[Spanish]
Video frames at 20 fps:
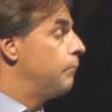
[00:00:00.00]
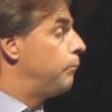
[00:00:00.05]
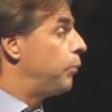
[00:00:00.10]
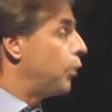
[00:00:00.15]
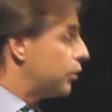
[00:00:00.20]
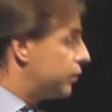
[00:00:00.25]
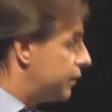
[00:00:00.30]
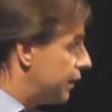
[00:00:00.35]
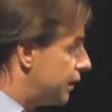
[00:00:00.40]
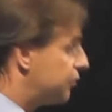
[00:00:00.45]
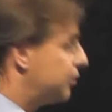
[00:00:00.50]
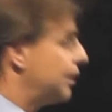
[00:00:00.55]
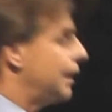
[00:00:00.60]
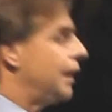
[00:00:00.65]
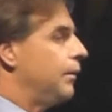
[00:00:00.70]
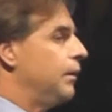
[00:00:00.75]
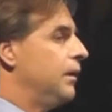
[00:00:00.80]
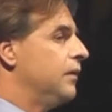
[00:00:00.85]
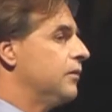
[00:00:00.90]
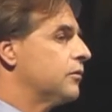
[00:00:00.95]
por
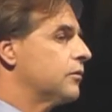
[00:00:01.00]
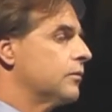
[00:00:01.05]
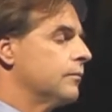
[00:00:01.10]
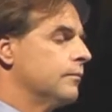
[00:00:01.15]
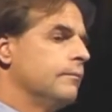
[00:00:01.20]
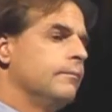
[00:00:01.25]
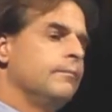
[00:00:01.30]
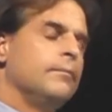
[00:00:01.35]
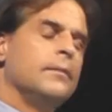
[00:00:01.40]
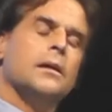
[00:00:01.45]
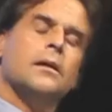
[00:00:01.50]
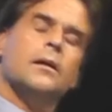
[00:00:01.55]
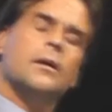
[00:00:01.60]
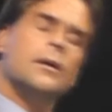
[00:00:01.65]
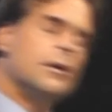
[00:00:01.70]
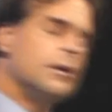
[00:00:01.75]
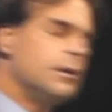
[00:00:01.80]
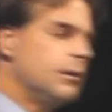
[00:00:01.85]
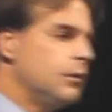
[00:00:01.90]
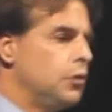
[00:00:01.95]
tercera vez,
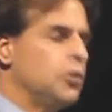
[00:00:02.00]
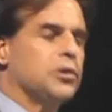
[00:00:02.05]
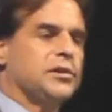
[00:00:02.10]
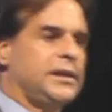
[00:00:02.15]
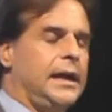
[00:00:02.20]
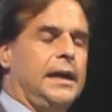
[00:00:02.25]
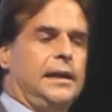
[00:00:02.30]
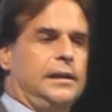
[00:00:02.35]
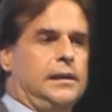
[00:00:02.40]
no están